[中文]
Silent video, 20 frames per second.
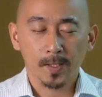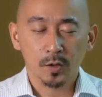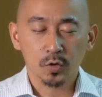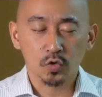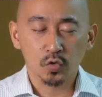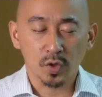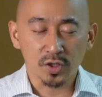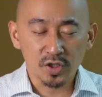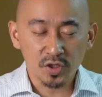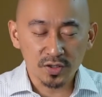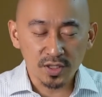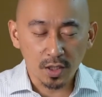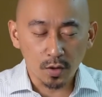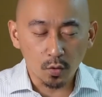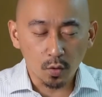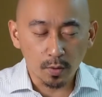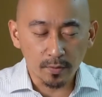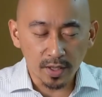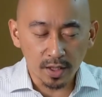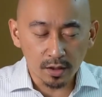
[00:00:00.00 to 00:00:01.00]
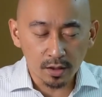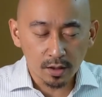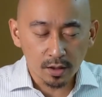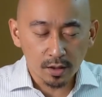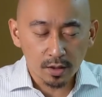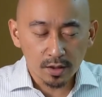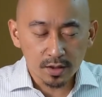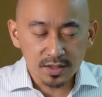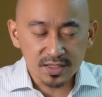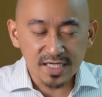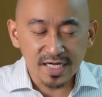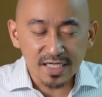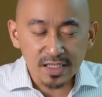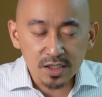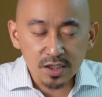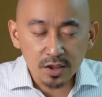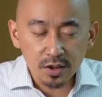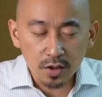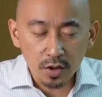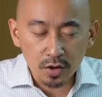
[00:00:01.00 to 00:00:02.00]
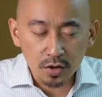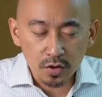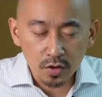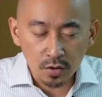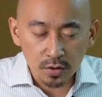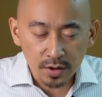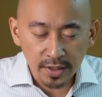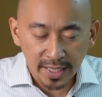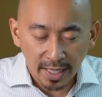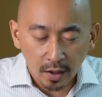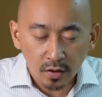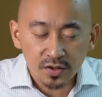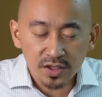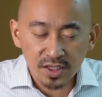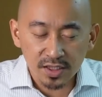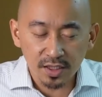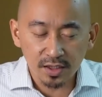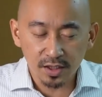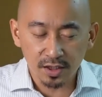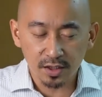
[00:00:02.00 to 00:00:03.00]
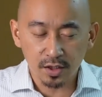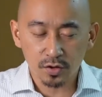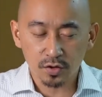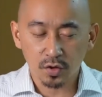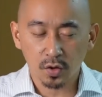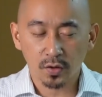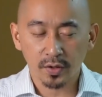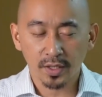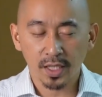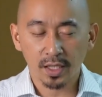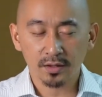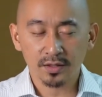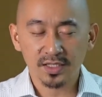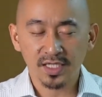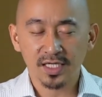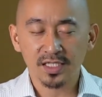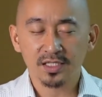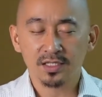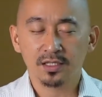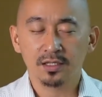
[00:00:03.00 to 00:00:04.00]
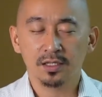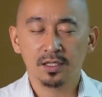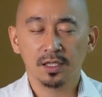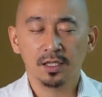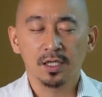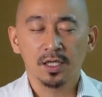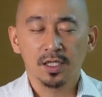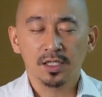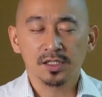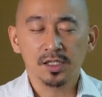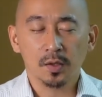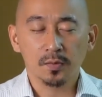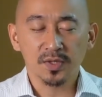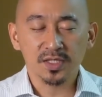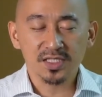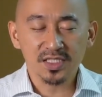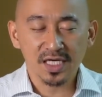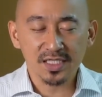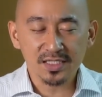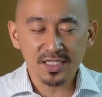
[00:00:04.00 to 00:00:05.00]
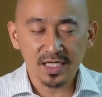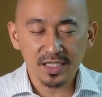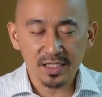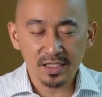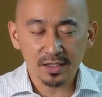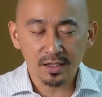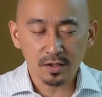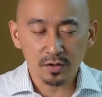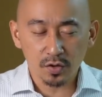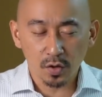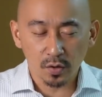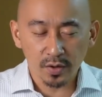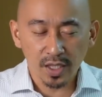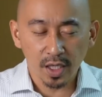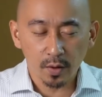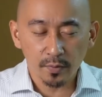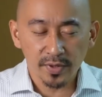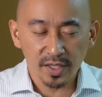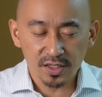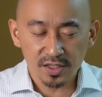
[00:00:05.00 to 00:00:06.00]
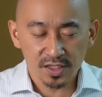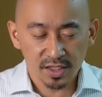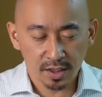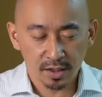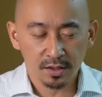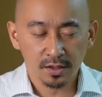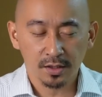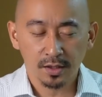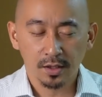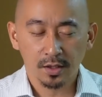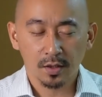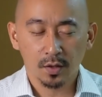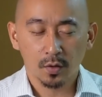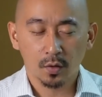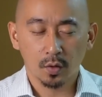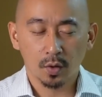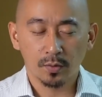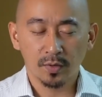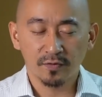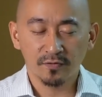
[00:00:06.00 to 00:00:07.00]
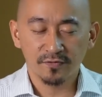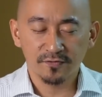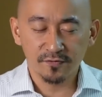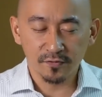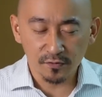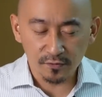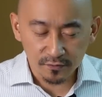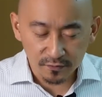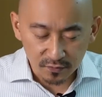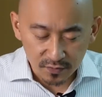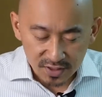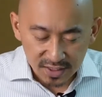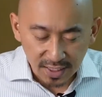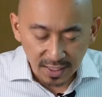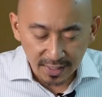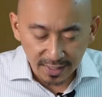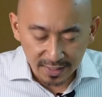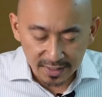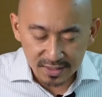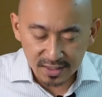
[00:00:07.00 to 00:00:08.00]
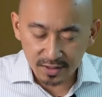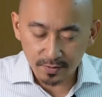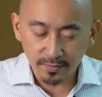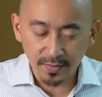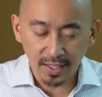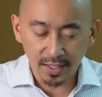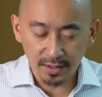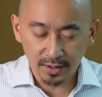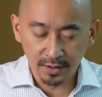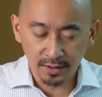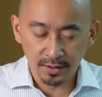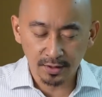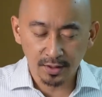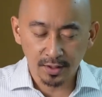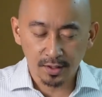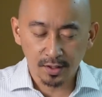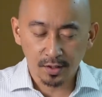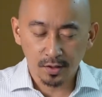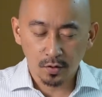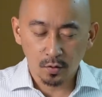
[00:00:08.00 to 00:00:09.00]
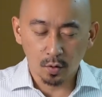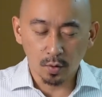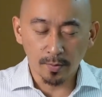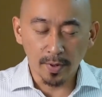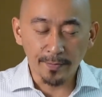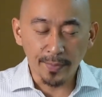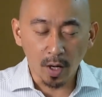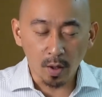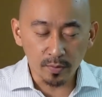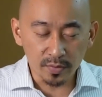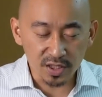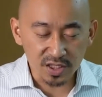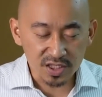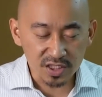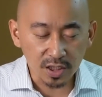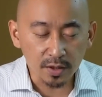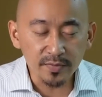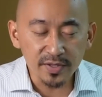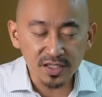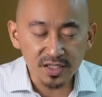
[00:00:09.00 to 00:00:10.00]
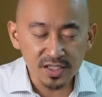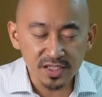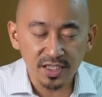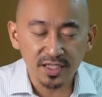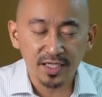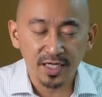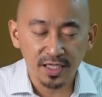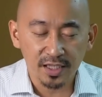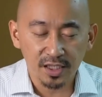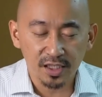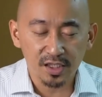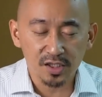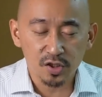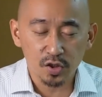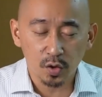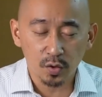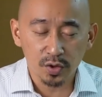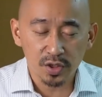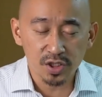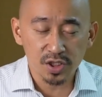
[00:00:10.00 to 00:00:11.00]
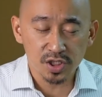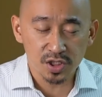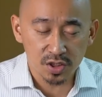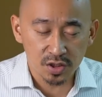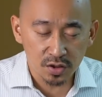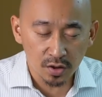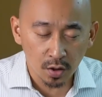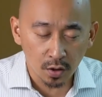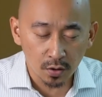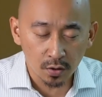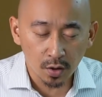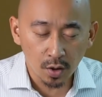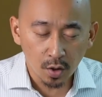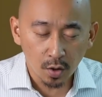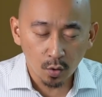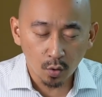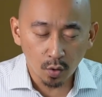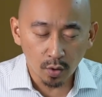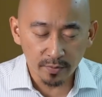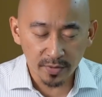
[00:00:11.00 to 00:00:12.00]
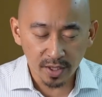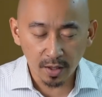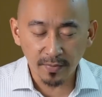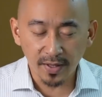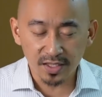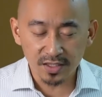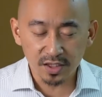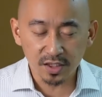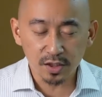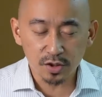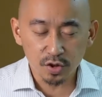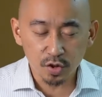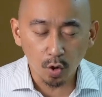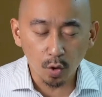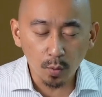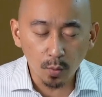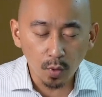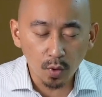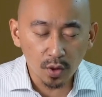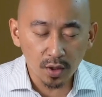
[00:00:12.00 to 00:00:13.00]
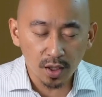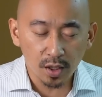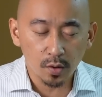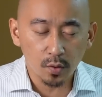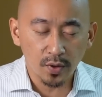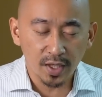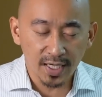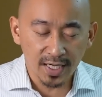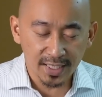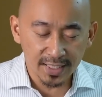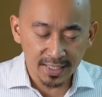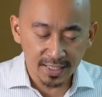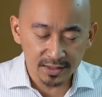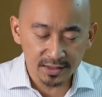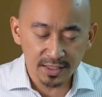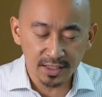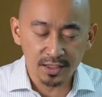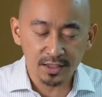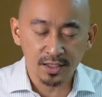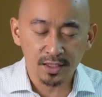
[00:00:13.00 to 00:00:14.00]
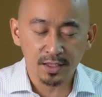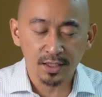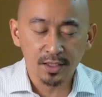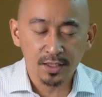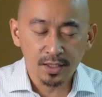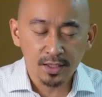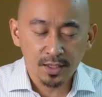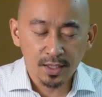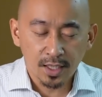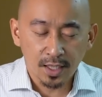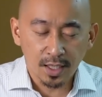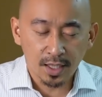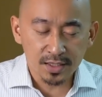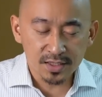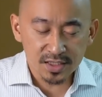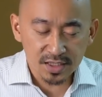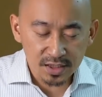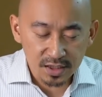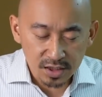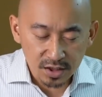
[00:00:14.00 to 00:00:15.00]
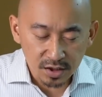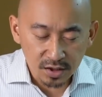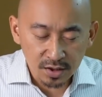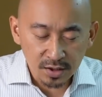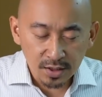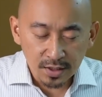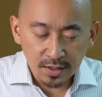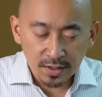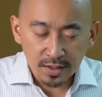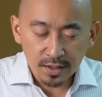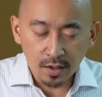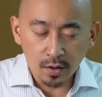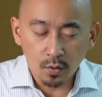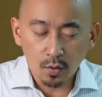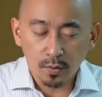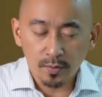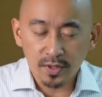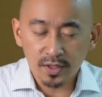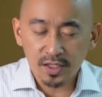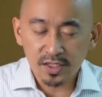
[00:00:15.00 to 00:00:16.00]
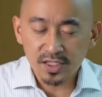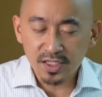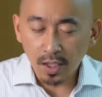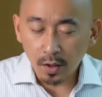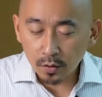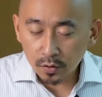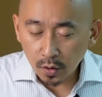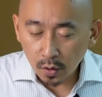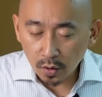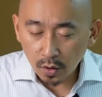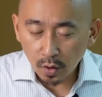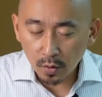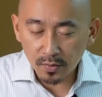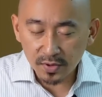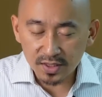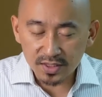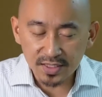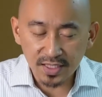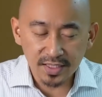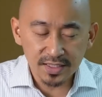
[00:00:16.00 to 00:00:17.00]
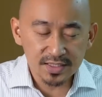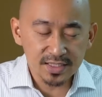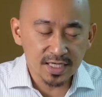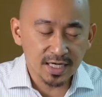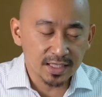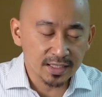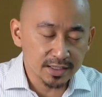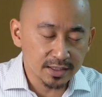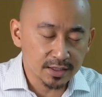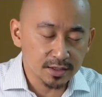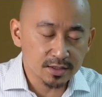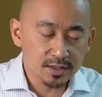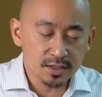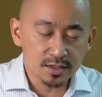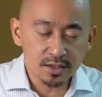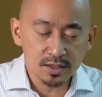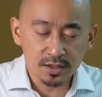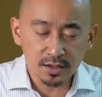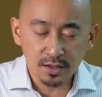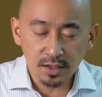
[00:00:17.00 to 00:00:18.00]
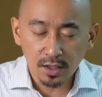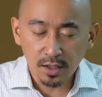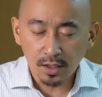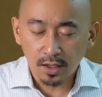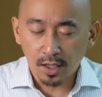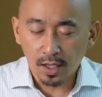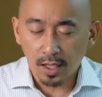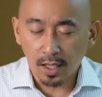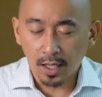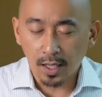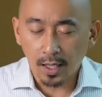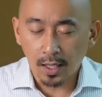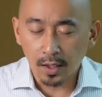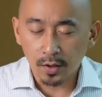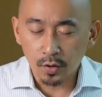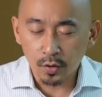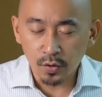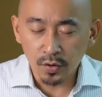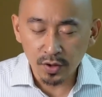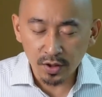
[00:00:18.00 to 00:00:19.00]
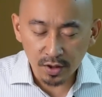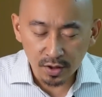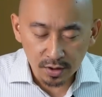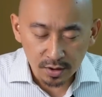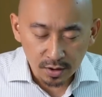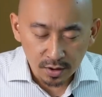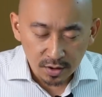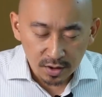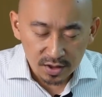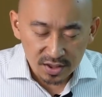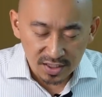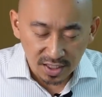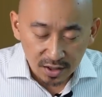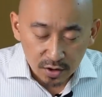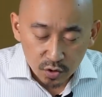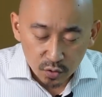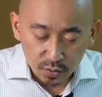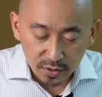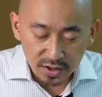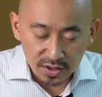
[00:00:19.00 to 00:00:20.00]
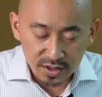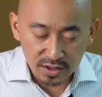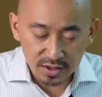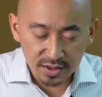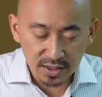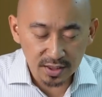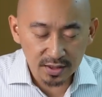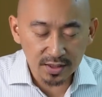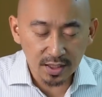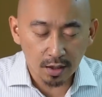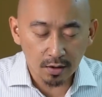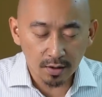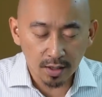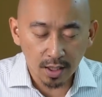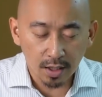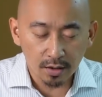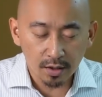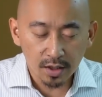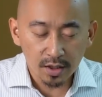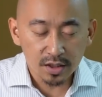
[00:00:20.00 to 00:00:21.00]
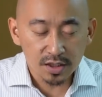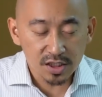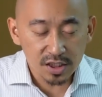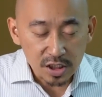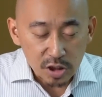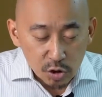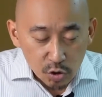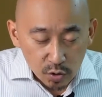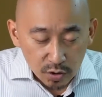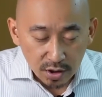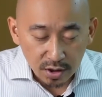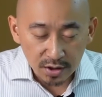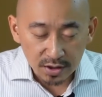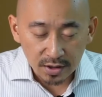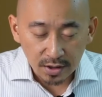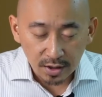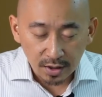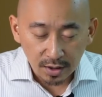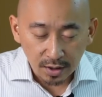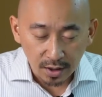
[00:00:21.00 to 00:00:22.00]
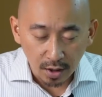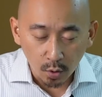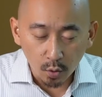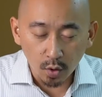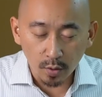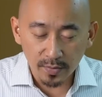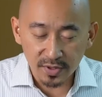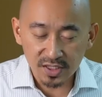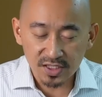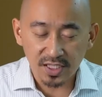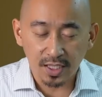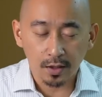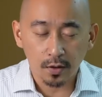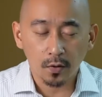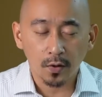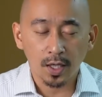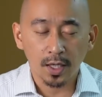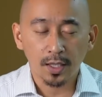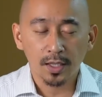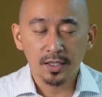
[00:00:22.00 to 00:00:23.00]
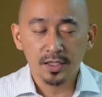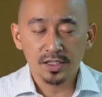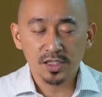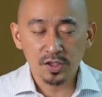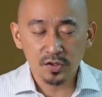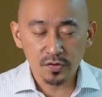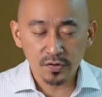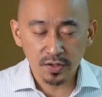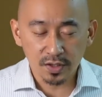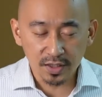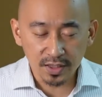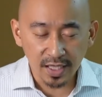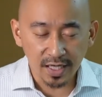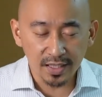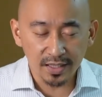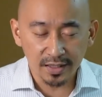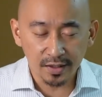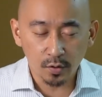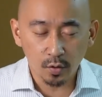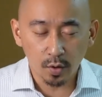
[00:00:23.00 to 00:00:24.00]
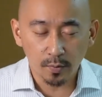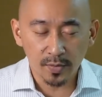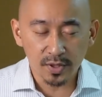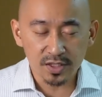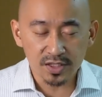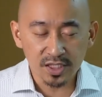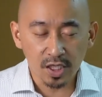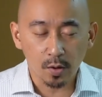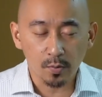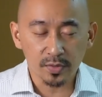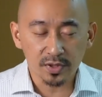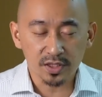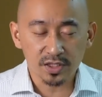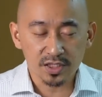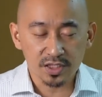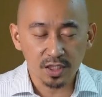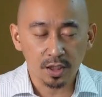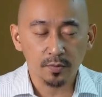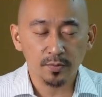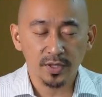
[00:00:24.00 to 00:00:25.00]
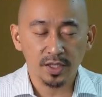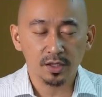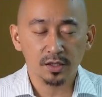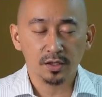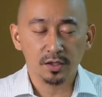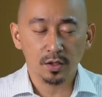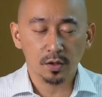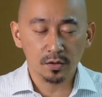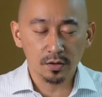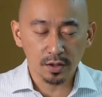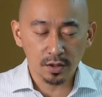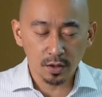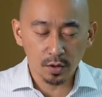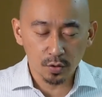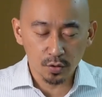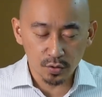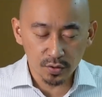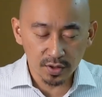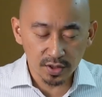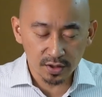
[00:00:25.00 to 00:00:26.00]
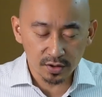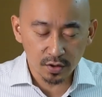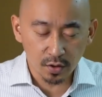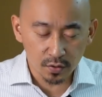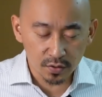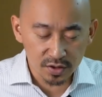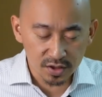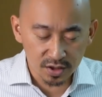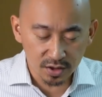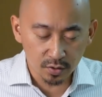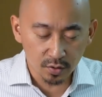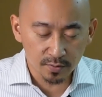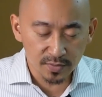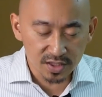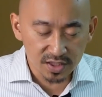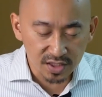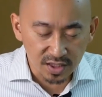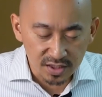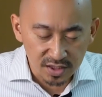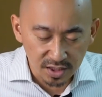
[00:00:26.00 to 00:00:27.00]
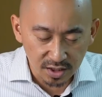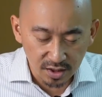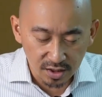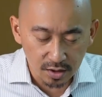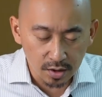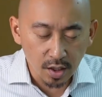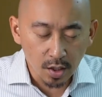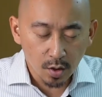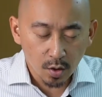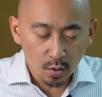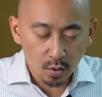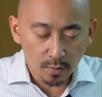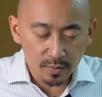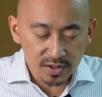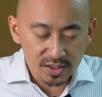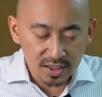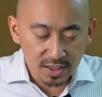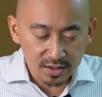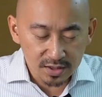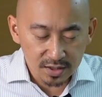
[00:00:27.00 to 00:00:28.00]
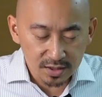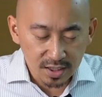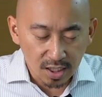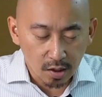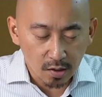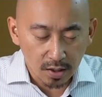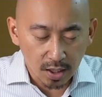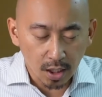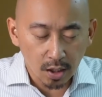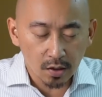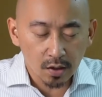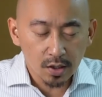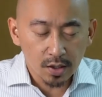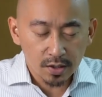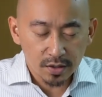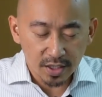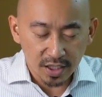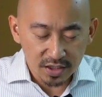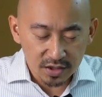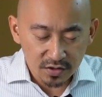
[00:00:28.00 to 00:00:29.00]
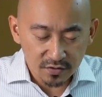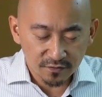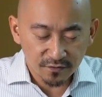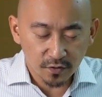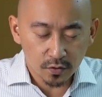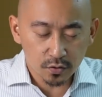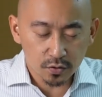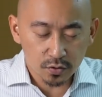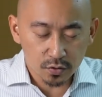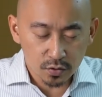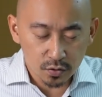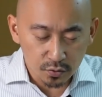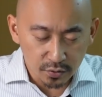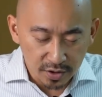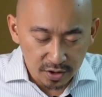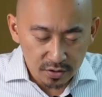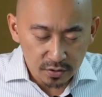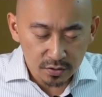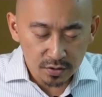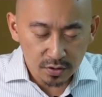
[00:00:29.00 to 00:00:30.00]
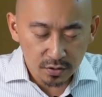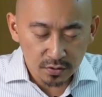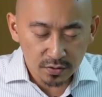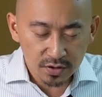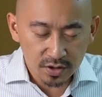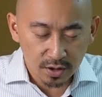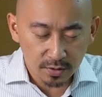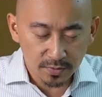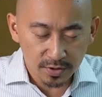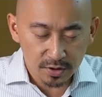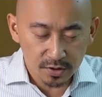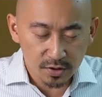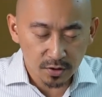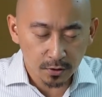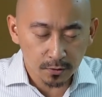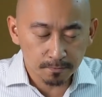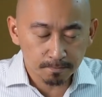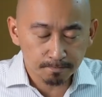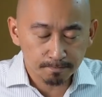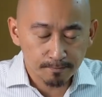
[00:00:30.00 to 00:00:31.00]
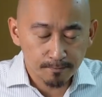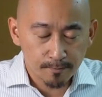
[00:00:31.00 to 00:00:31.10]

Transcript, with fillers: 主啊，就让我们再次的了解你的荣耀，再次的让我们站在你的荣耀面前，我们俯伏下来敬拜你，我们把我们的生命献给你，求你使用。我们也把这个周末跟未来两天的啊信息，跟我们的交通，跟我们在家里自己啊与你相处的时间祷告，继续的。跟我们讲话，继续的带领我们，让我们的生命都能够与你同行。我们谢谢你，我们这样子祷告，乃是奉主耶稣基督圣名求。